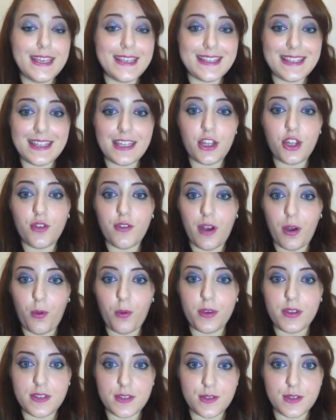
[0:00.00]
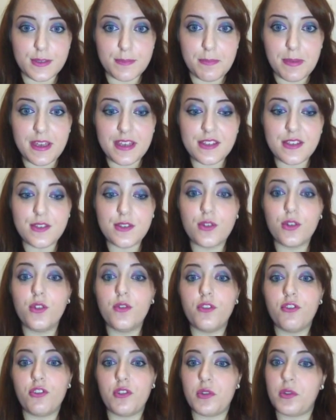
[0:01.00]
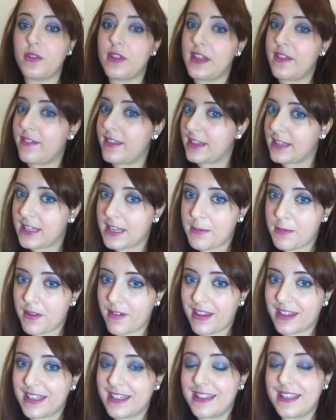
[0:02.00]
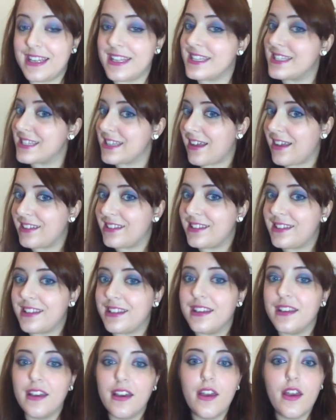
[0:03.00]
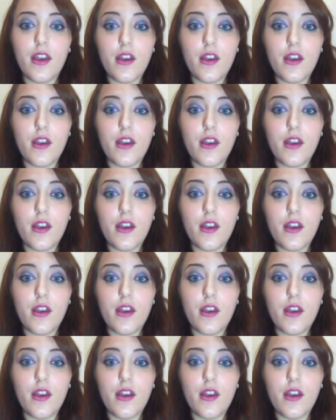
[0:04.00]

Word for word: siti dove acquisto spesso, dove ci sono delle vendite private interessanti.